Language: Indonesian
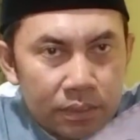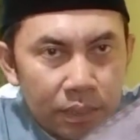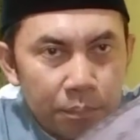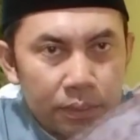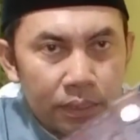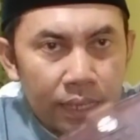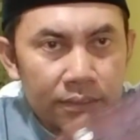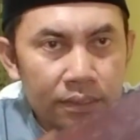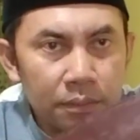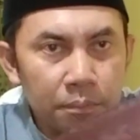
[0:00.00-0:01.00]
Sapi
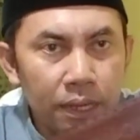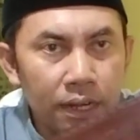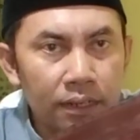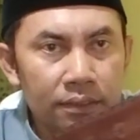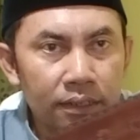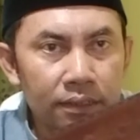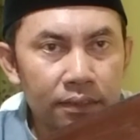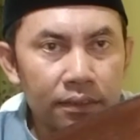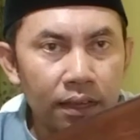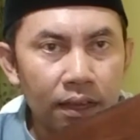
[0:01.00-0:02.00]
asli tebal dan
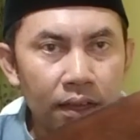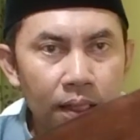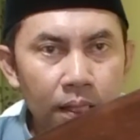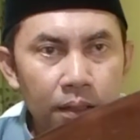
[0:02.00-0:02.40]
kita